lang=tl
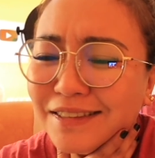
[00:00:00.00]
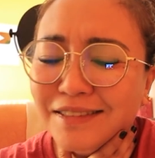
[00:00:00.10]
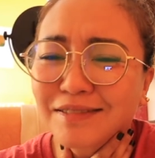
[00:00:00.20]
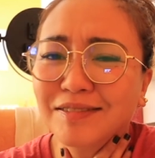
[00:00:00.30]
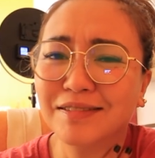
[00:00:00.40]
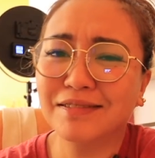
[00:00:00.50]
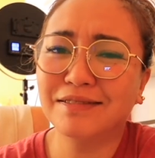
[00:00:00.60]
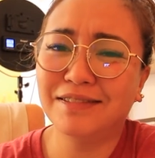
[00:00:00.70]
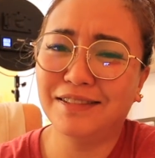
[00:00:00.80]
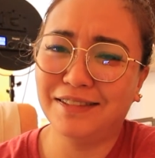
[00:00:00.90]
gustong gusto
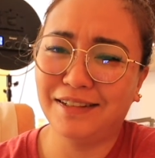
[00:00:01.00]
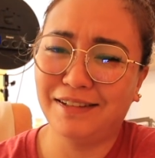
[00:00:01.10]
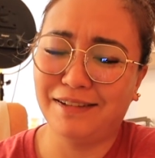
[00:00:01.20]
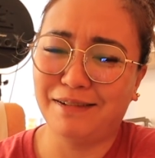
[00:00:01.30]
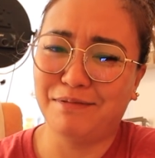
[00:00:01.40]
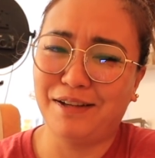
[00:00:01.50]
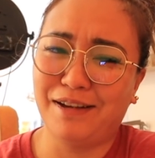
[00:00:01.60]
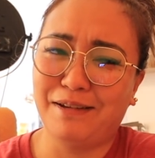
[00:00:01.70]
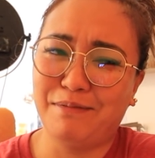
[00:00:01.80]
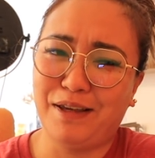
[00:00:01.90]
ko na talaga
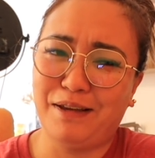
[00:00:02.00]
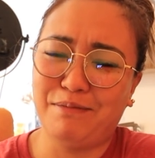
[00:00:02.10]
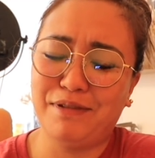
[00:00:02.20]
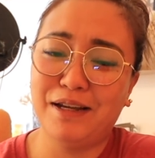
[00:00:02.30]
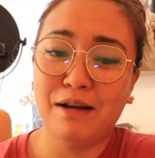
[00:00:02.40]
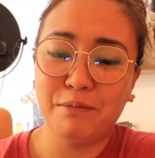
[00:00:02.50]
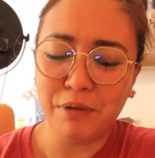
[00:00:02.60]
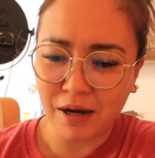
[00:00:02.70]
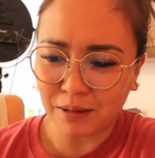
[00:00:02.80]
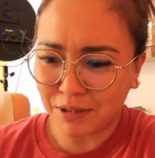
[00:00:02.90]
mag-amay.
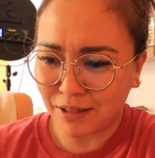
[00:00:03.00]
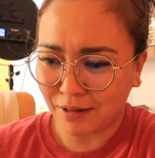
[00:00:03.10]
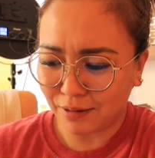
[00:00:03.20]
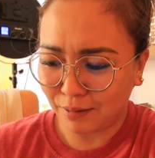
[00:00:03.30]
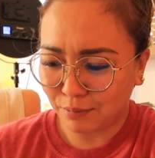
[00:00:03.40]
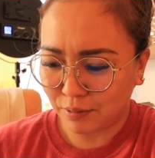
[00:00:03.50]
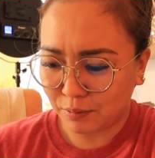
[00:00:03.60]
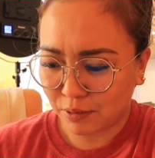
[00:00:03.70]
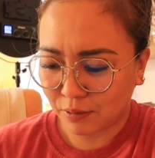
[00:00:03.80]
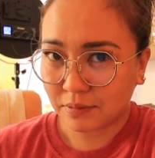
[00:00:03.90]
Bakit masakit yung
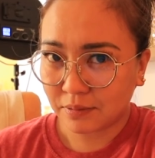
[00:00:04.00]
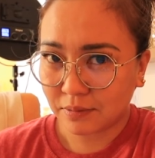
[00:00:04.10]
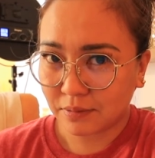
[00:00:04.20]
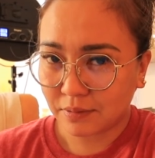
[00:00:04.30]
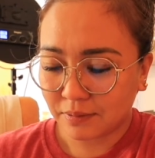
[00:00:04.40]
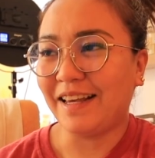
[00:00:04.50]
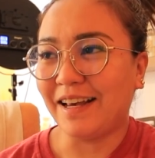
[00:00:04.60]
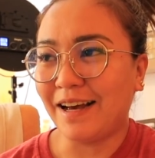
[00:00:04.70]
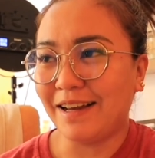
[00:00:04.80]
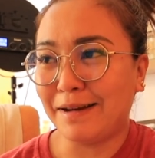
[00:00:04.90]
boobs?
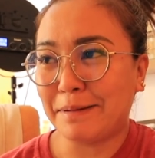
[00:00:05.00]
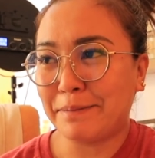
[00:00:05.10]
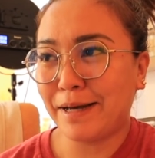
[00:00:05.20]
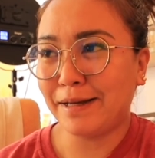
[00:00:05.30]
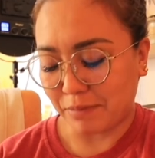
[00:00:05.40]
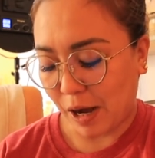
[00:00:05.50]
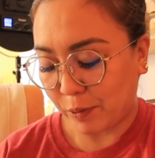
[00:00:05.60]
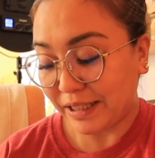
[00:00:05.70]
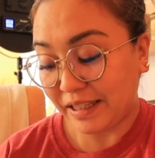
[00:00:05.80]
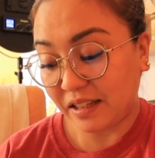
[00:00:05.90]
Ayan ka na naman.
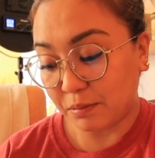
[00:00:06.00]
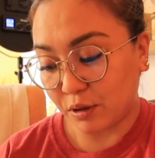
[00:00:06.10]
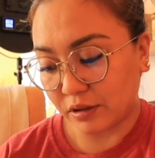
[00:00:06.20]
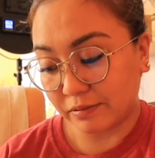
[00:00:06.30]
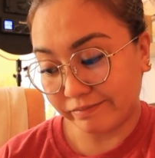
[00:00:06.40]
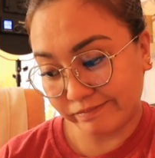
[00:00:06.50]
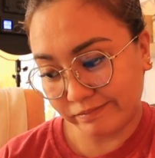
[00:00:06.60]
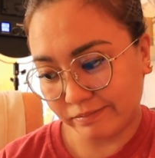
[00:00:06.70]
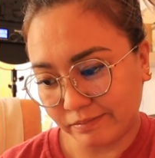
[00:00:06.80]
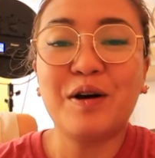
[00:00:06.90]
Bawat kibot.
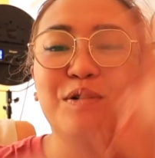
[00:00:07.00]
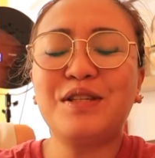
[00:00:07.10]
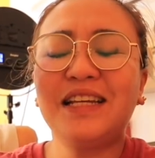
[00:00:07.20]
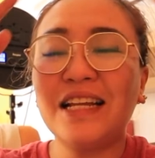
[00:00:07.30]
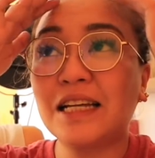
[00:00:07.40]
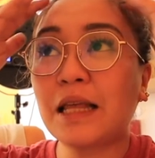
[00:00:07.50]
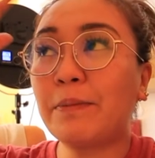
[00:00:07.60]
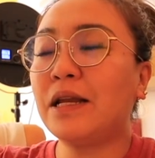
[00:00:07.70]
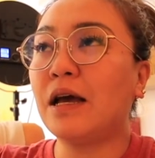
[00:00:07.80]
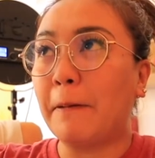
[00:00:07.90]
Mm. O sige na, nga,
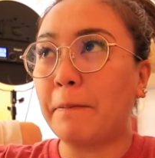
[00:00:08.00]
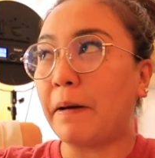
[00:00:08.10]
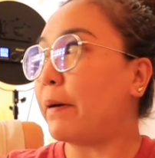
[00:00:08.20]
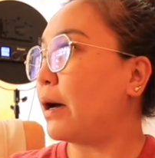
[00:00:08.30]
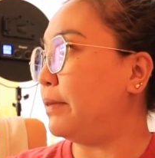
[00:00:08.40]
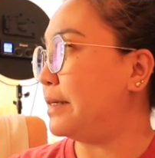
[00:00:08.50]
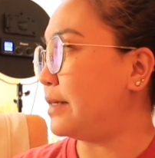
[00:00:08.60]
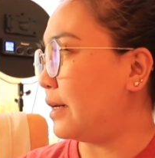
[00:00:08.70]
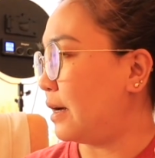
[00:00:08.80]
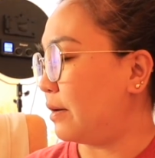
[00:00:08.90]
tama na.
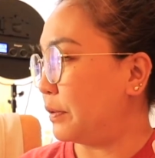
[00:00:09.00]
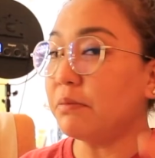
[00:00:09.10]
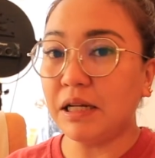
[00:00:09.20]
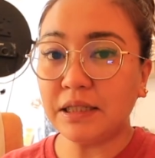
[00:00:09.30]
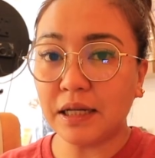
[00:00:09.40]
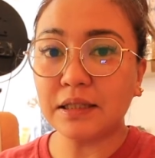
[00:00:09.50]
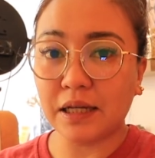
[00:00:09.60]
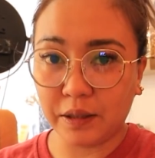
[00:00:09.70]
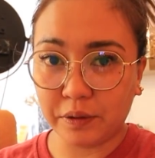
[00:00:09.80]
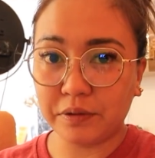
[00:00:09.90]
Magpapakabisi na ako. Balik na nga
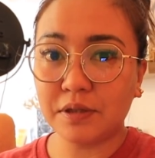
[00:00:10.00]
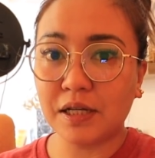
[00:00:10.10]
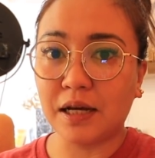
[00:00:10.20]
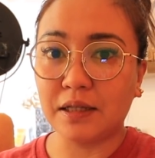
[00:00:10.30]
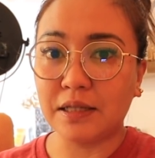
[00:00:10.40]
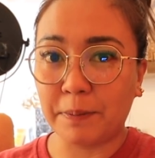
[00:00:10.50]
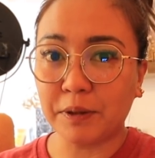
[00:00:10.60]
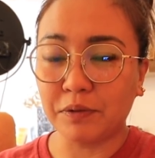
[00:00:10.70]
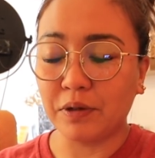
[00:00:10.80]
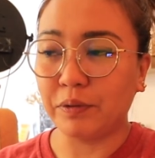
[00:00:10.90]
tayo sa
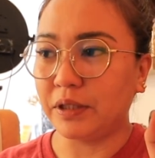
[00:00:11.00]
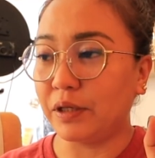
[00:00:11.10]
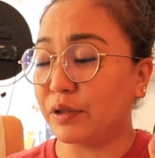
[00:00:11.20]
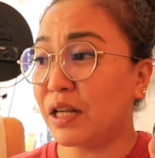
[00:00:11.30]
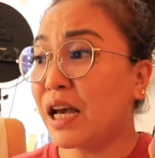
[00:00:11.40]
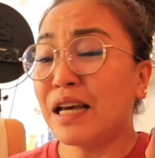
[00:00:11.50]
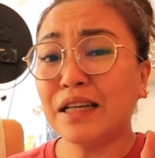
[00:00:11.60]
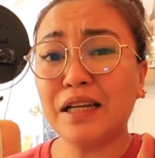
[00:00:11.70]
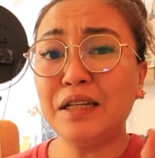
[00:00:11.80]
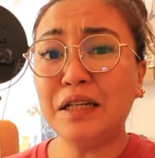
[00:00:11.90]
dapat kong gawin ngayon.
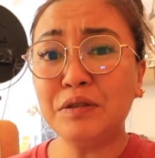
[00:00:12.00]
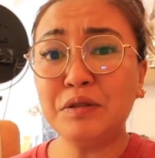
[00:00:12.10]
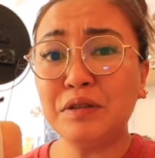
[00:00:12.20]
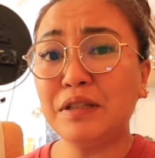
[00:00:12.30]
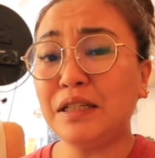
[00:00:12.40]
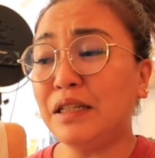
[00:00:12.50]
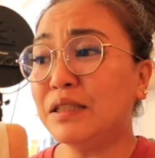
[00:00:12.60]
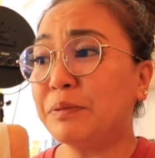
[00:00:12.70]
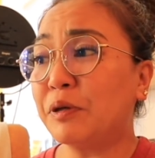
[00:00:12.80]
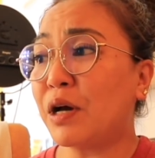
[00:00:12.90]
Kaya ganun yung
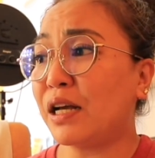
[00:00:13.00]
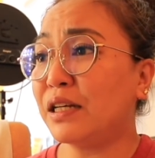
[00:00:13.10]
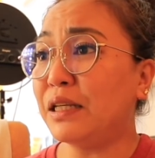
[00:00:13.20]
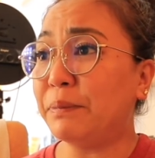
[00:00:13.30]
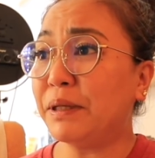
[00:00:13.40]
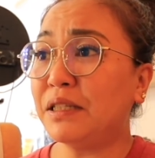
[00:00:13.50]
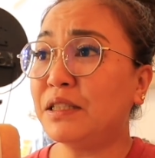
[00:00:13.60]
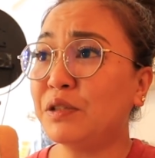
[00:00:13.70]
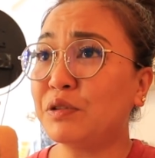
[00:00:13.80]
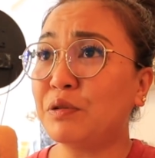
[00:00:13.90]
iniisip ko kagad eh.
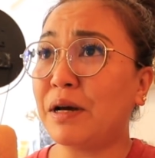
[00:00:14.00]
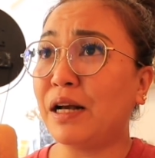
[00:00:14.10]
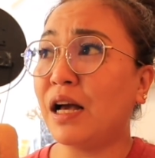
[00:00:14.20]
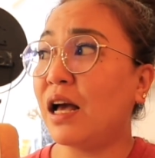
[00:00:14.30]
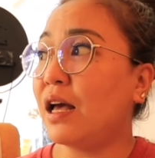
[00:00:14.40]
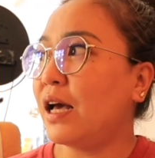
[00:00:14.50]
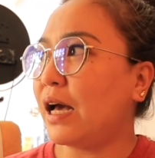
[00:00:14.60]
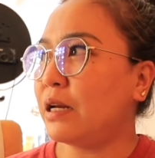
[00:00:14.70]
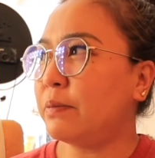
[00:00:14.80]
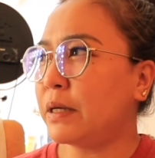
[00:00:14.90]
Pagising ko sa umaga,
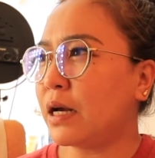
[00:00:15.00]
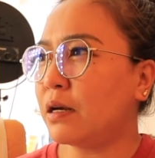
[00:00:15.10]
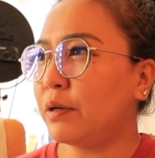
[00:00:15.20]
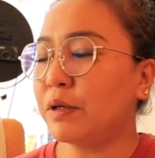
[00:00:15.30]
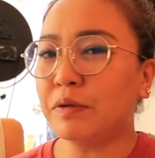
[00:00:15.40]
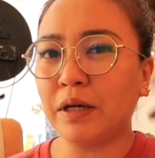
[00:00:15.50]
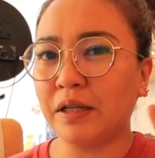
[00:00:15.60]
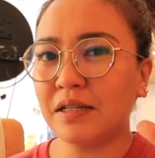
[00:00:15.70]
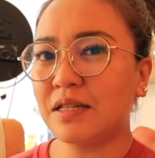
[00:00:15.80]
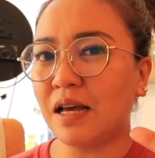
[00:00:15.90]
ano bang gagawin ko ngayon?
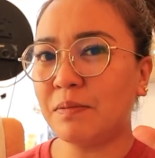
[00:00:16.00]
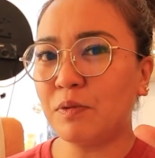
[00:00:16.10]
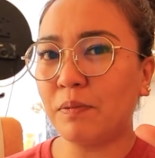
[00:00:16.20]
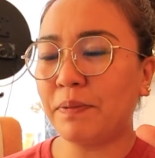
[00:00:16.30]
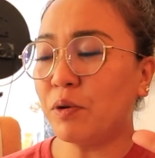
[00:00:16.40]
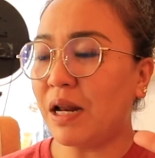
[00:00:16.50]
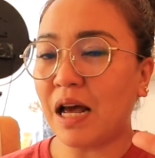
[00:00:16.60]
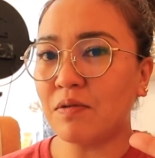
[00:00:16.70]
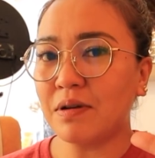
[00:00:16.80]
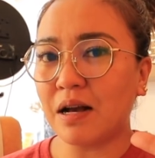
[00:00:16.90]
Kasi alam ko, pag
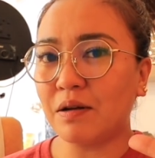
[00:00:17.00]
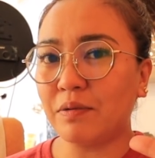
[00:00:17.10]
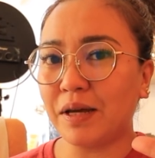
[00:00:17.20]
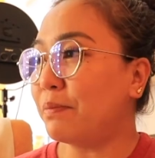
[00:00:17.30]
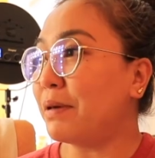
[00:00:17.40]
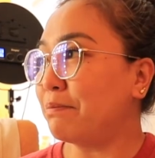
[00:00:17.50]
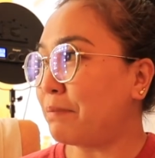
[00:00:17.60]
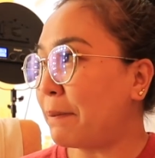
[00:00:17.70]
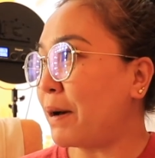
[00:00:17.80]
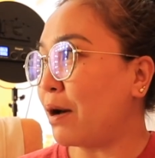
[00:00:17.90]
wala akong gagawin,
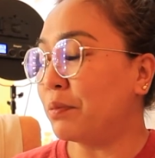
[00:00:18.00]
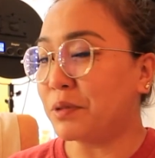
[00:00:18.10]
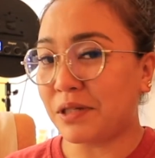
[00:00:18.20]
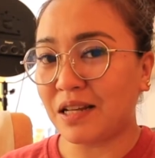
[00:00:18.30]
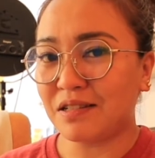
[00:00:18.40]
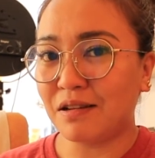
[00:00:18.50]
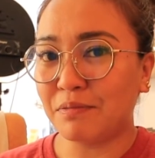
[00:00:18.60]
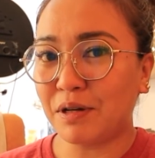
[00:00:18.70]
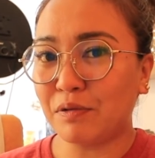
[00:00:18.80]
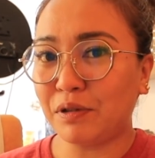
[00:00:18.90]
magpapaka-obsess na naman ako